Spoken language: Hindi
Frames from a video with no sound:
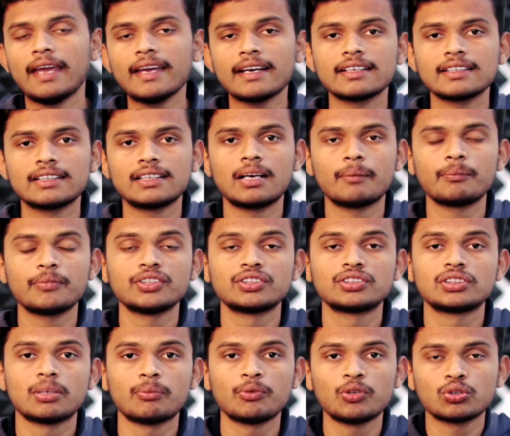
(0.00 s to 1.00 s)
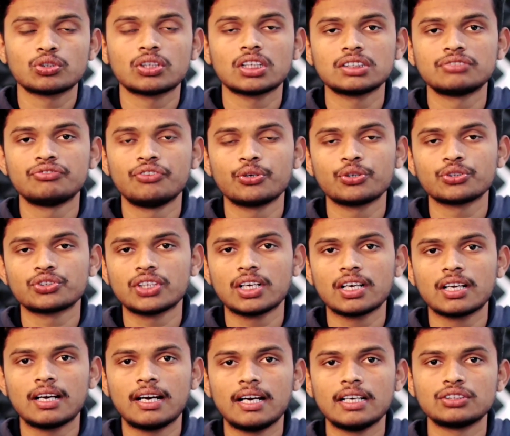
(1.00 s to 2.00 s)
है लाइक कर देना अपने सभी दोस्तों इस वीडियो को
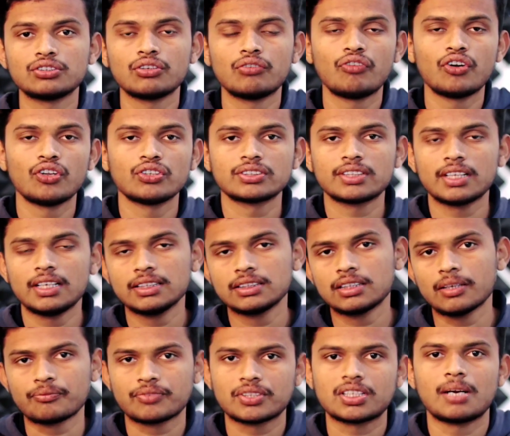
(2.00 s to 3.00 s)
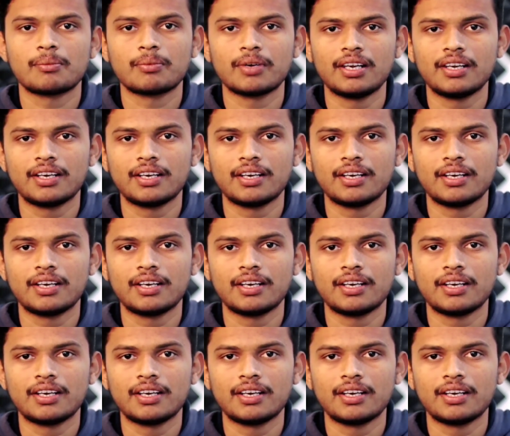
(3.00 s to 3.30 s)
शेयर करना है सब्सक्राइब